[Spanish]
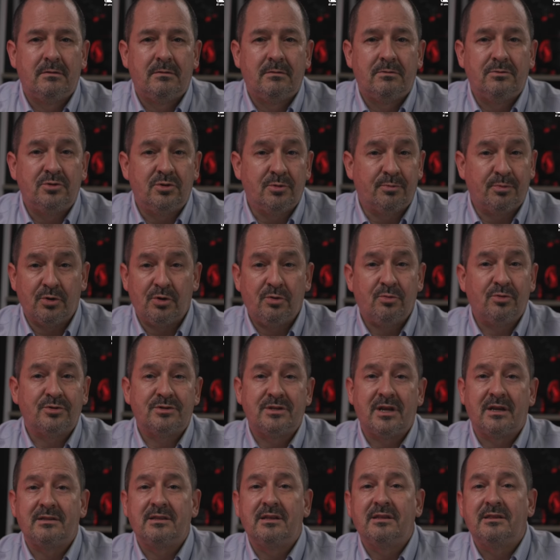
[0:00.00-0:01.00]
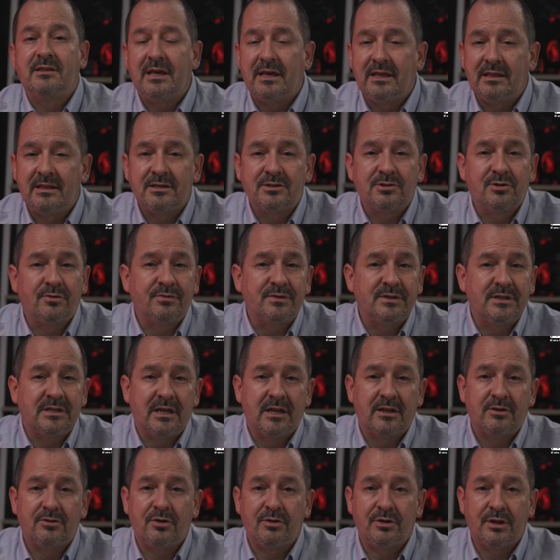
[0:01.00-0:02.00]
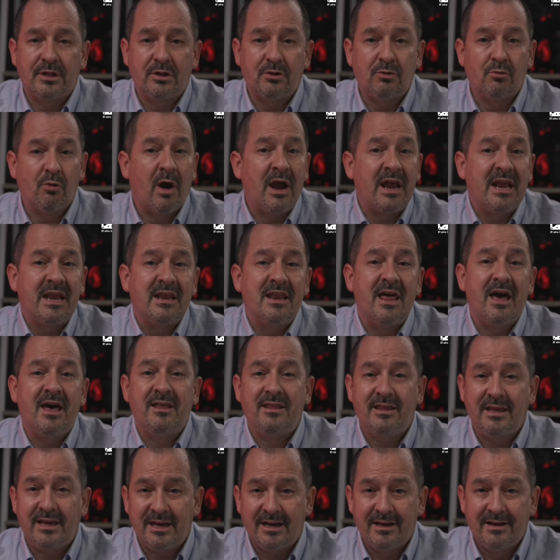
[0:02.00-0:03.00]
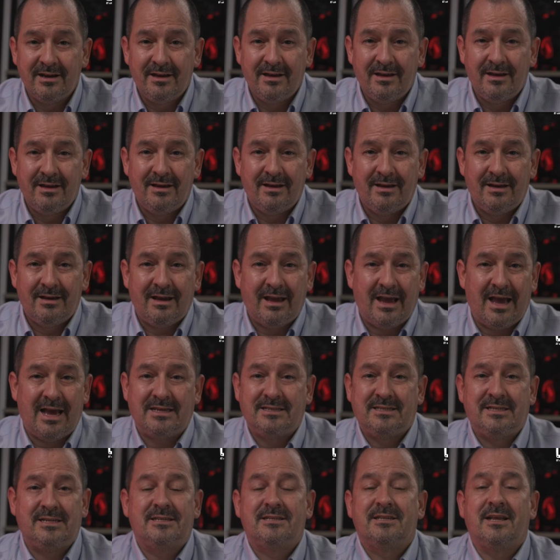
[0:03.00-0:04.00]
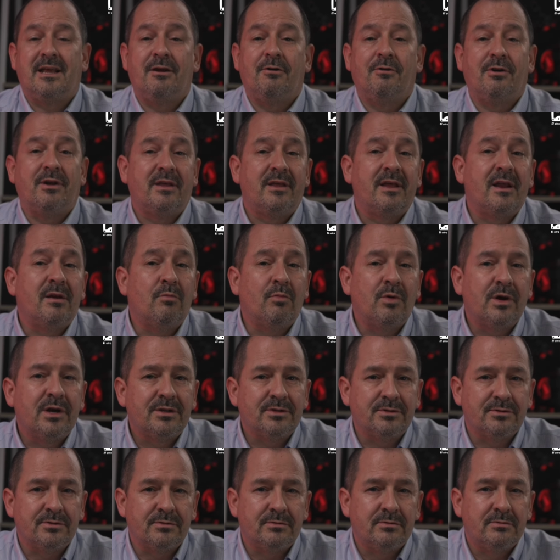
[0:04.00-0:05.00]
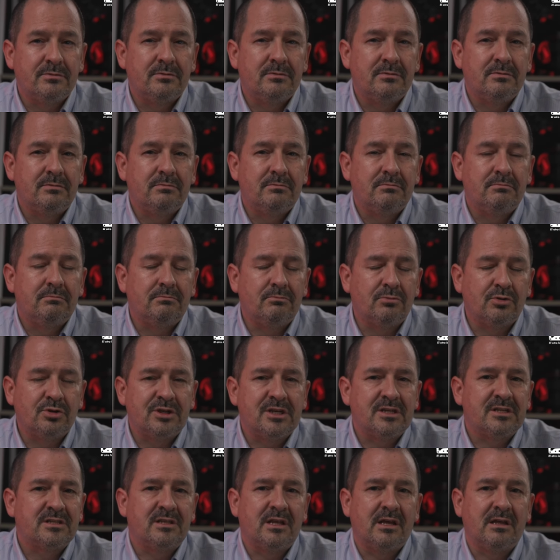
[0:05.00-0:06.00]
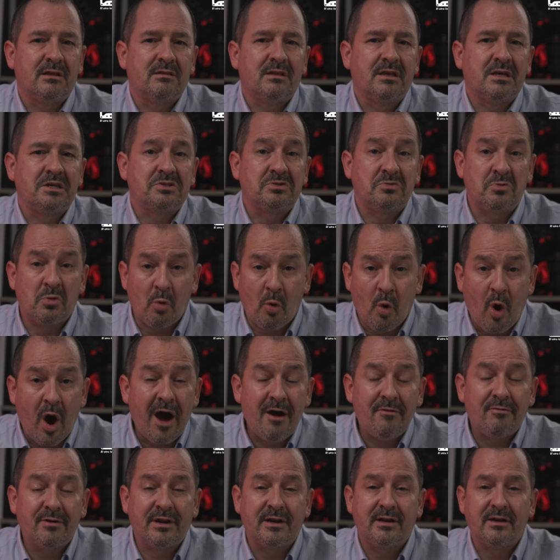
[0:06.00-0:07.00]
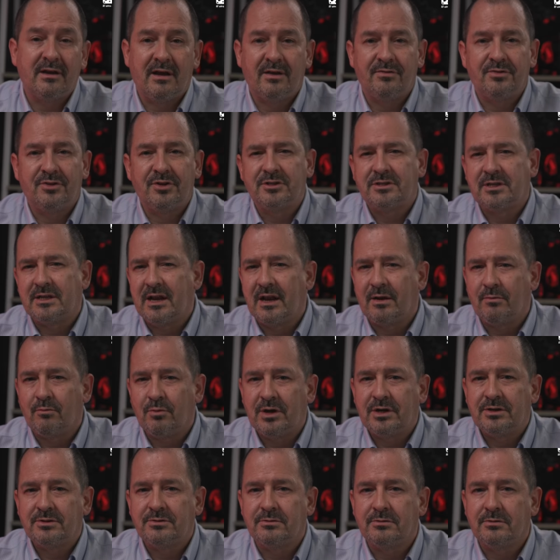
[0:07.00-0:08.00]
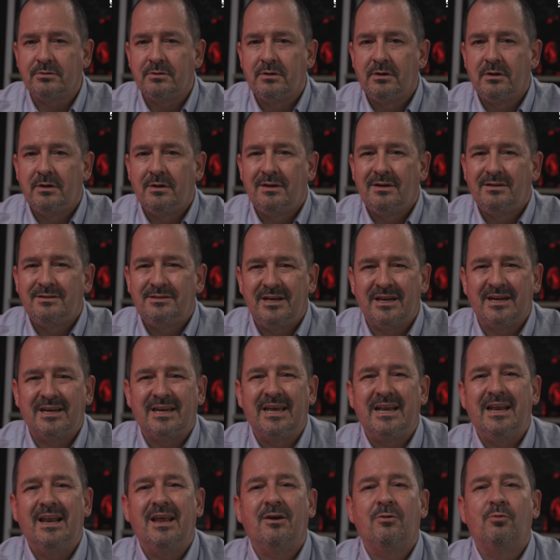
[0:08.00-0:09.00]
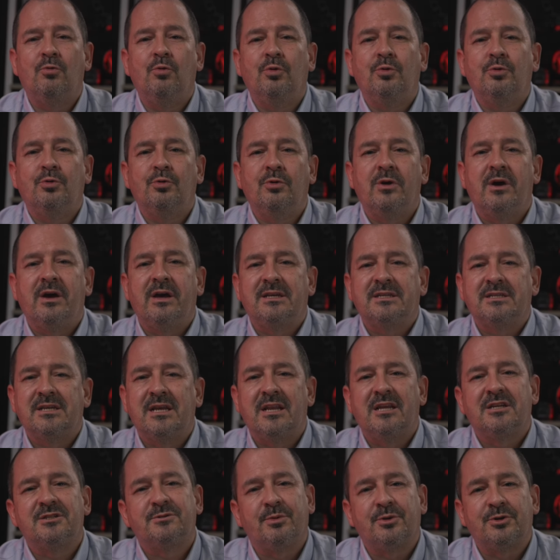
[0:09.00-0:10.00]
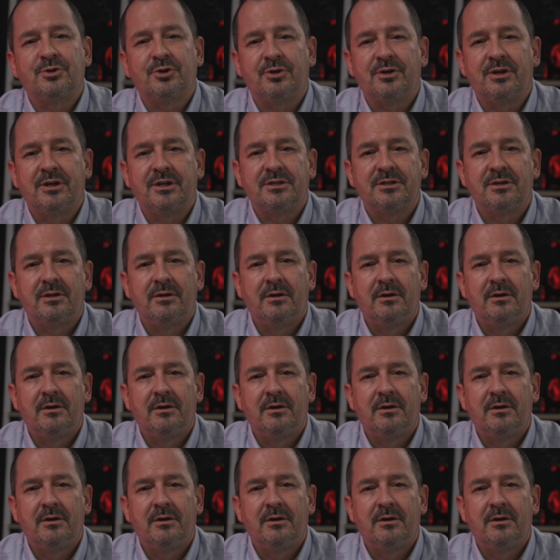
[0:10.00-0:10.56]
Yo puedo mostrarte tiendas y oficinas donde no hay nadie casi hasta la hora de almuerzo. Muchas tiendas no abren antes del almuerzo, ya que la cultura es que las personas